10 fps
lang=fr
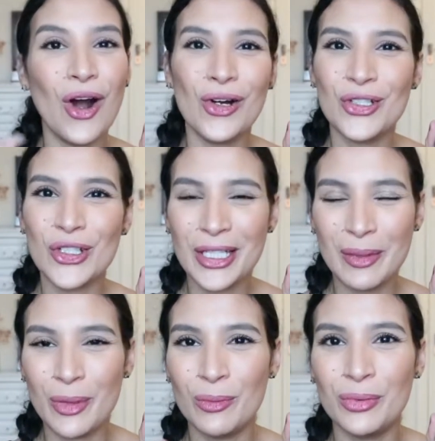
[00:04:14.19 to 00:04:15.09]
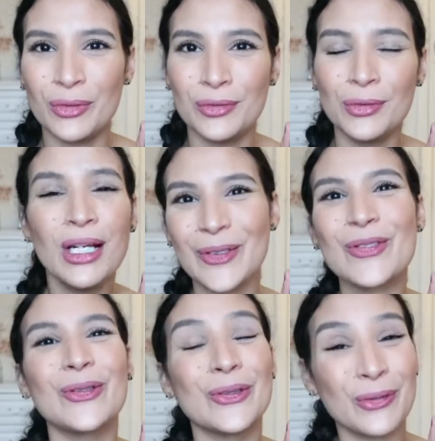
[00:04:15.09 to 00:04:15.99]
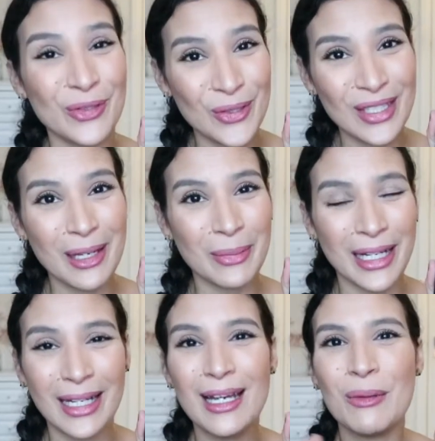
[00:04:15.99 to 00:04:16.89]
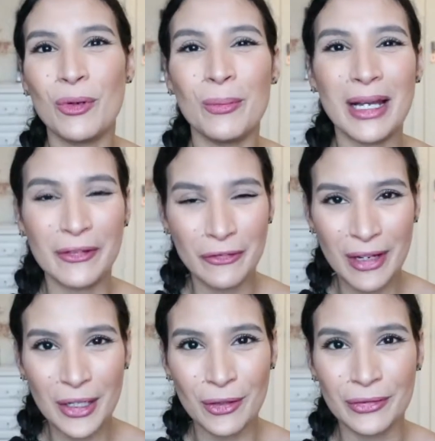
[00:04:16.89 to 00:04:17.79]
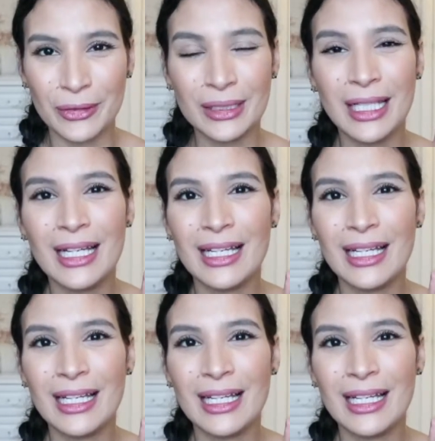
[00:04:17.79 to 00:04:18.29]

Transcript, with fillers: enjoyable pour vous. Et on se retrouve juste après pour my final thought